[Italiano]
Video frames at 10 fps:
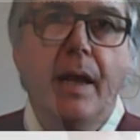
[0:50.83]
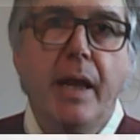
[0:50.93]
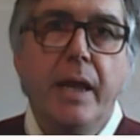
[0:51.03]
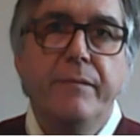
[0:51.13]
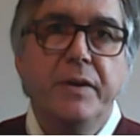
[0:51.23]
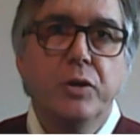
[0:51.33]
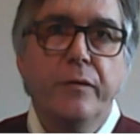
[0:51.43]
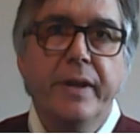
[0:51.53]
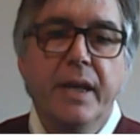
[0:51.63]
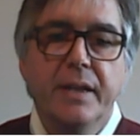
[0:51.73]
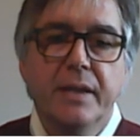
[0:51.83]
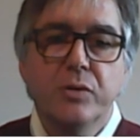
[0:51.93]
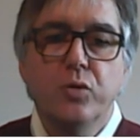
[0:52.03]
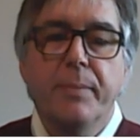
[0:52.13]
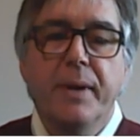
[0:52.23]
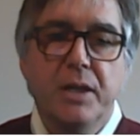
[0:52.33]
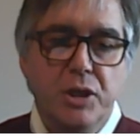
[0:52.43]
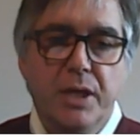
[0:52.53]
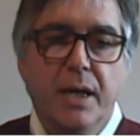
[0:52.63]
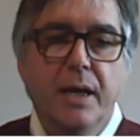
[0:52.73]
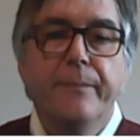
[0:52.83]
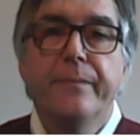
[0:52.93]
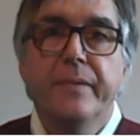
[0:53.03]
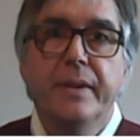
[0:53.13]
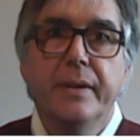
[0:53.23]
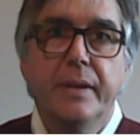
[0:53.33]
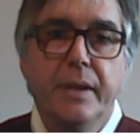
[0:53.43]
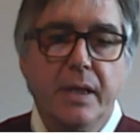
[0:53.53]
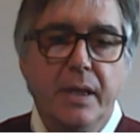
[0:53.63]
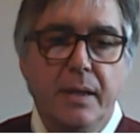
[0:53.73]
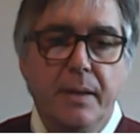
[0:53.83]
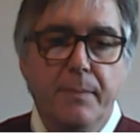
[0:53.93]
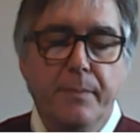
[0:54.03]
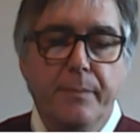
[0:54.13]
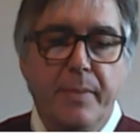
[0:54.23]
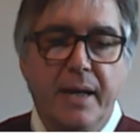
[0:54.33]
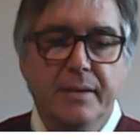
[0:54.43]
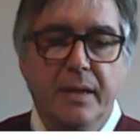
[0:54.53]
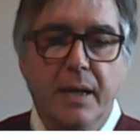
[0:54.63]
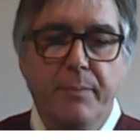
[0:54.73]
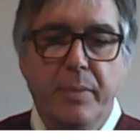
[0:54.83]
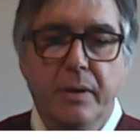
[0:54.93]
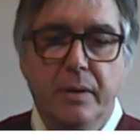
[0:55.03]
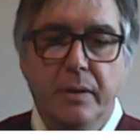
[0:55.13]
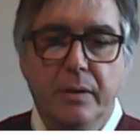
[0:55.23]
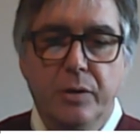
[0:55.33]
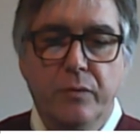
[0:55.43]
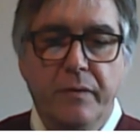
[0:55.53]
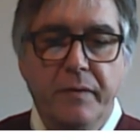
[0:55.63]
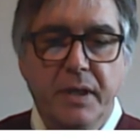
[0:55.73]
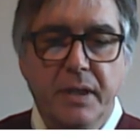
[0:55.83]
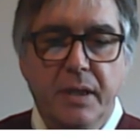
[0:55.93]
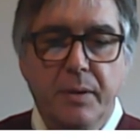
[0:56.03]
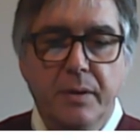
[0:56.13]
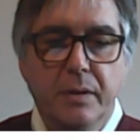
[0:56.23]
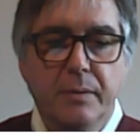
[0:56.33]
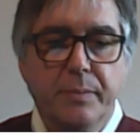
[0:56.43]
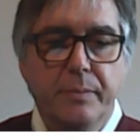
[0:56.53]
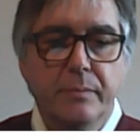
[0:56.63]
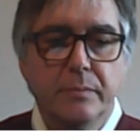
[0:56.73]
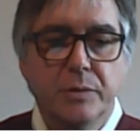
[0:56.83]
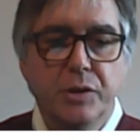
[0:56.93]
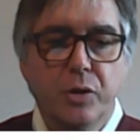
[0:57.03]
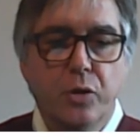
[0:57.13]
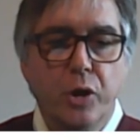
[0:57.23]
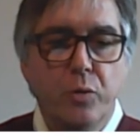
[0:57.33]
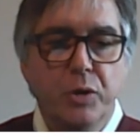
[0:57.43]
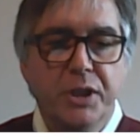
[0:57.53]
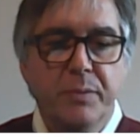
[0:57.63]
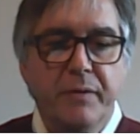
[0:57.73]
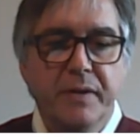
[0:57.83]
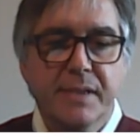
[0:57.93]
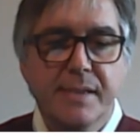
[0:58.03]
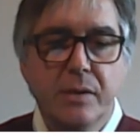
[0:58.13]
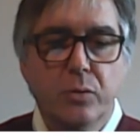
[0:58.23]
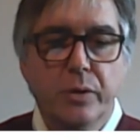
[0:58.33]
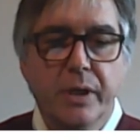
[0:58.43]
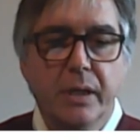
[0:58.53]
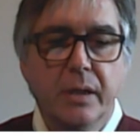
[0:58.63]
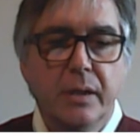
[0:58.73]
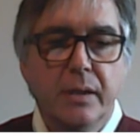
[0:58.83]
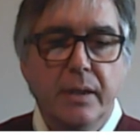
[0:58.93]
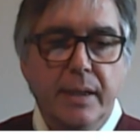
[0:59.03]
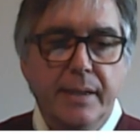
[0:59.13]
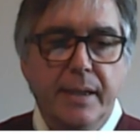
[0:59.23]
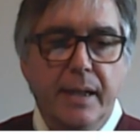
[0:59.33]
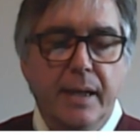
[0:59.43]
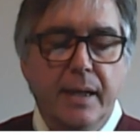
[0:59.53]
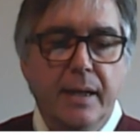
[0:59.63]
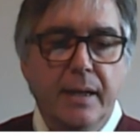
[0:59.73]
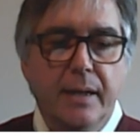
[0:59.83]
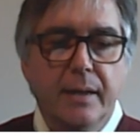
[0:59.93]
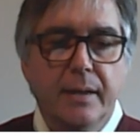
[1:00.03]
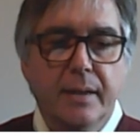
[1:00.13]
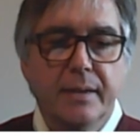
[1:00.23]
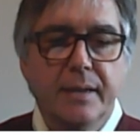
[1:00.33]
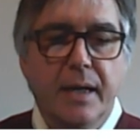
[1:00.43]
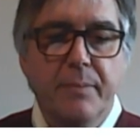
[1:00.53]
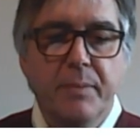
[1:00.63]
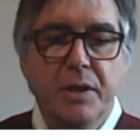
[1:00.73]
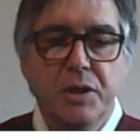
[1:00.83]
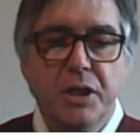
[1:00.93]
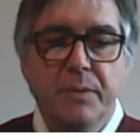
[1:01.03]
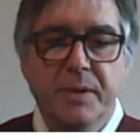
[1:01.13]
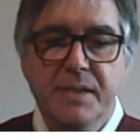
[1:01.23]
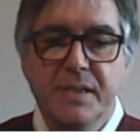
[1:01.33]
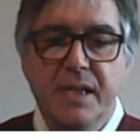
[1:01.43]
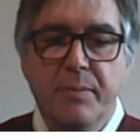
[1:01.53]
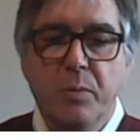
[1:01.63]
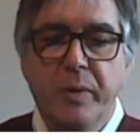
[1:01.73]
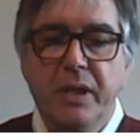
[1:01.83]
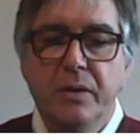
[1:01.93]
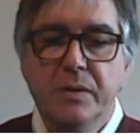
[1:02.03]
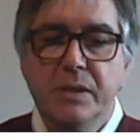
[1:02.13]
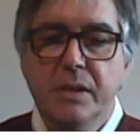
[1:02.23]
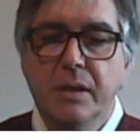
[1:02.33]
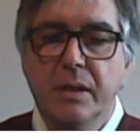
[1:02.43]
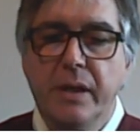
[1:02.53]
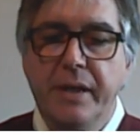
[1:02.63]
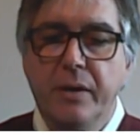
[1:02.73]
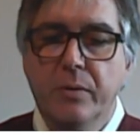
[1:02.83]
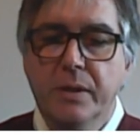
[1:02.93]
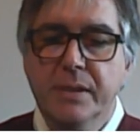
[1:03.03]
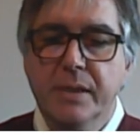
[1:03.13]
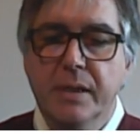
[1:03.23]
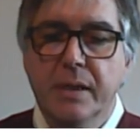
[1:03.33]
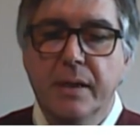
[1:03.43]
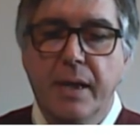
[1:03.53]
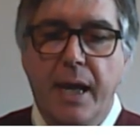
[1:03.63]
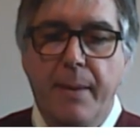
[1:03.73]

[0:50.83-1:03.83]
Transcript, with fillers: e vi troverete sulla pagina mm, di MATLAB dove vedete eh, mm, ci sono le ultime versioni della runtime engine per sistemi Windows, Linux e